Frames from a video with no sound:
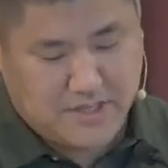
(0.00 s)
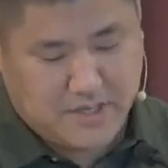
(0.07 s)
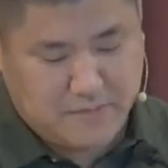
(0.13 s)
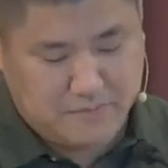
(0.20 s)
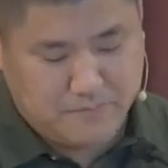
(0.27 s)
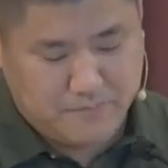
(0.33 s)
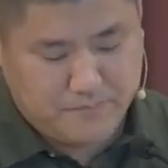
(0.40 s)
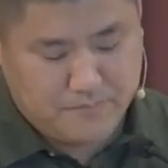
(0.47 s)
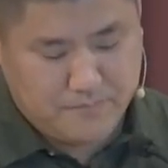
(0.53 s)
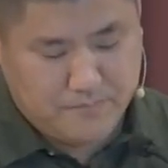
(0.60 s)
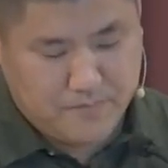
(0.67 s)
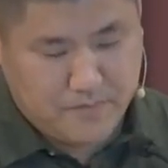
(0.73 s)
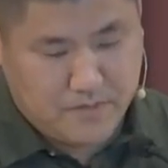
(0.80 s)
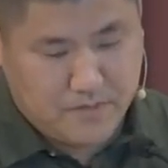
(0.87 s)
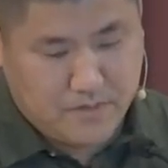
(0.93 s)
단서는
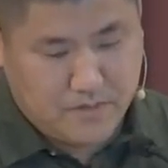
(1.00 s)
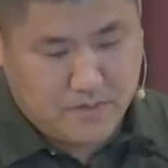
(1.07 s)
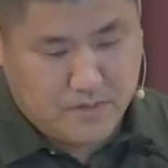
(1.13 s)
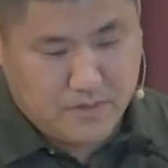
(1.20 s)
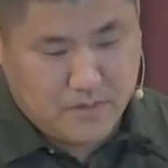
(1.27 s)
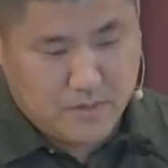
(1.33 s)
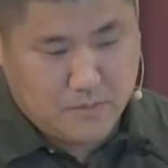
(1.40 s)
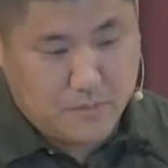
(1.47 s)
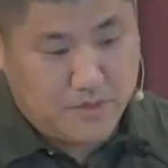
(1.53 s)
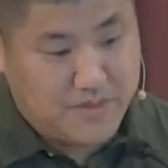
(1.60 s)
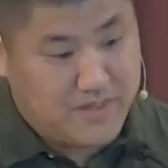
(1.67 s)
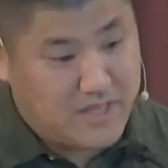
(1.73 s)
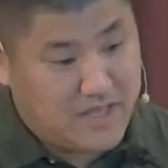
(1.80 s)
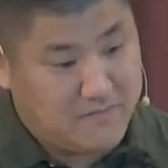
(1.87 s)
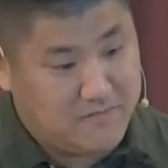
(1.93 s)
없습니다.
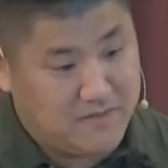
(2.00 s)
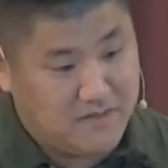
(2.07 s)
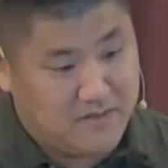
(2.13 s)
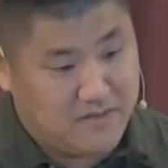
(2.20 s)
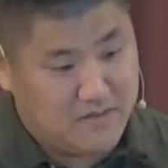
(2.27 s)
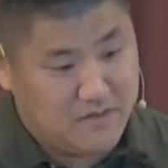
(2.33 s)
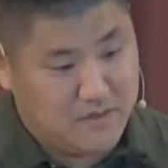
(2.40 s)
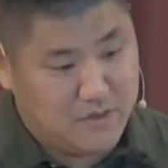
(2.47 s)
사실